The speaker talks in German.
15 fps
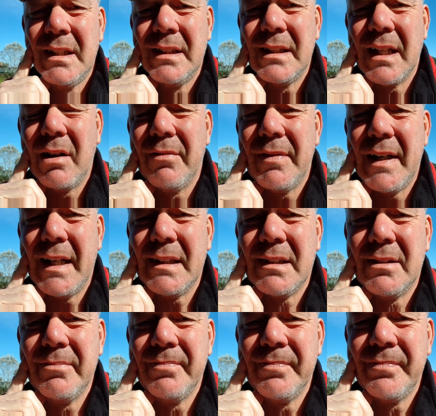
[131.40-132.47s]
darauf
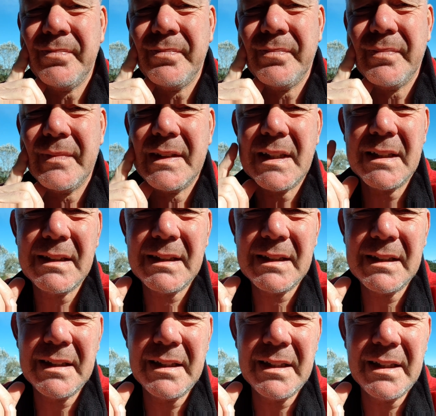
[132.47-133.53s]
achten,
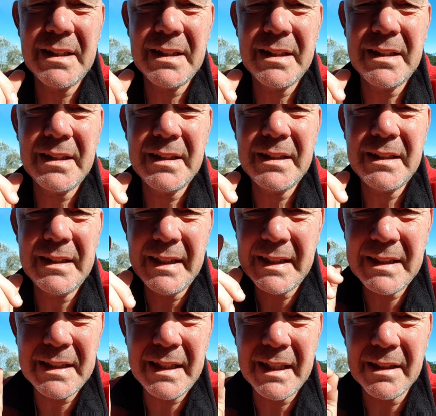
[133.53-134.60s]
dass äh,
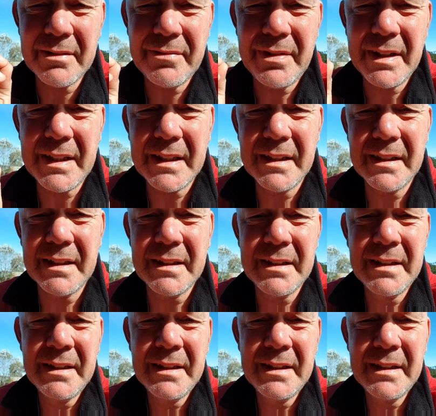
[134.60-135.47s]
nicht irgendwelche